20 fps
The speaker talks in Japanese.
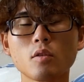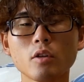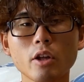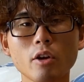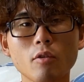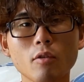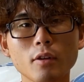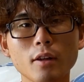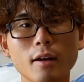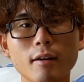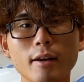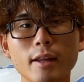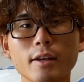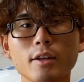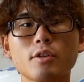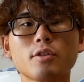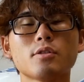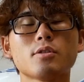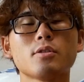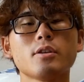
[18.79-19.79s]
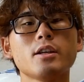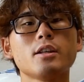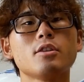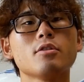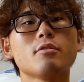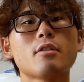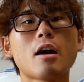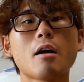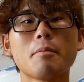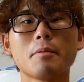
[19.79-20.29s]
そこで行われる
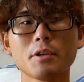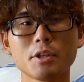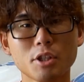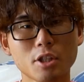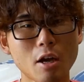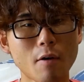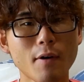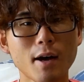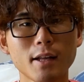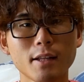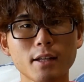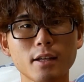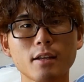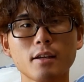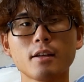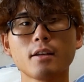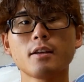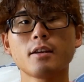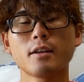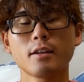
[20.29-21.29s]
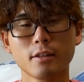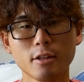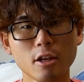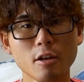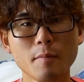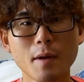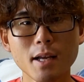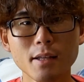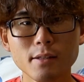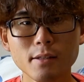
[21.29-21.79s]
スイートラブシャワーに行っ
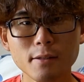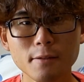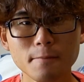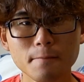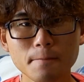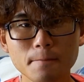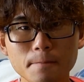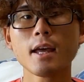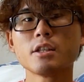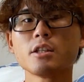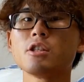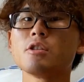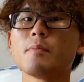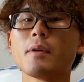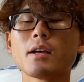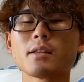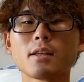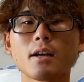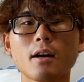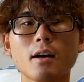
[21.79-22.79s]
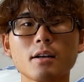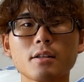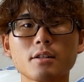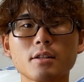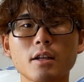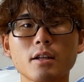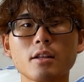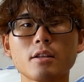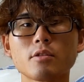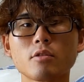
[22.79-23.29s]
てきます。1日目は参加
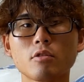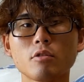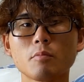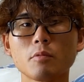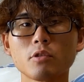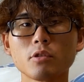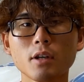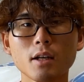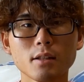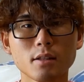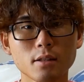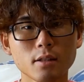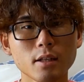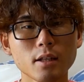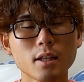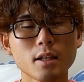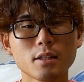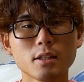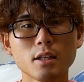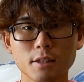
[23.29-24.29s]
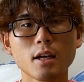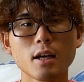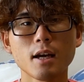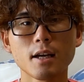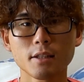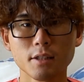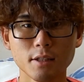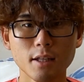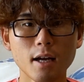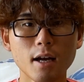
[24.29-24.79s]
しないんですけども、9月1日、明
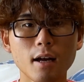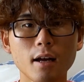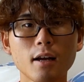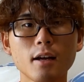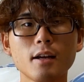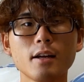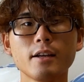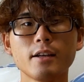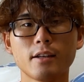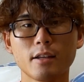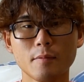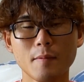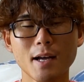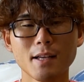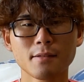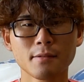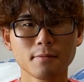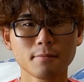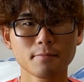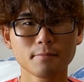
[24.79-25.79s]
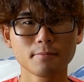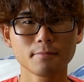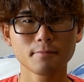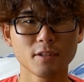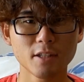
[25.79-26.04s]
日行きます。